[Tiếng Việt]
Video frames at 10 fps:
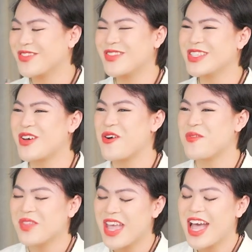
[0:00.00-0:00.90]
vui rồi
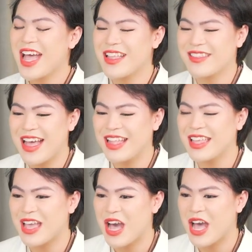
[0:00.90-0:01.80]
thật ra
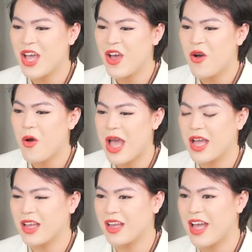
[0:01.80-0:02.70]
thì à,
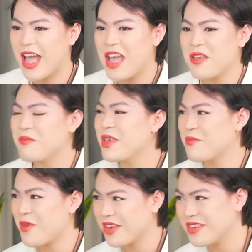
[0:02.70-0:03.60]
hoàng hay bị
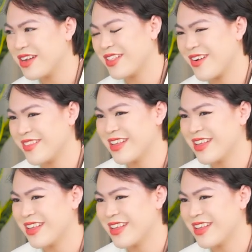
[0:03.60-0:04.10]
mọi người nói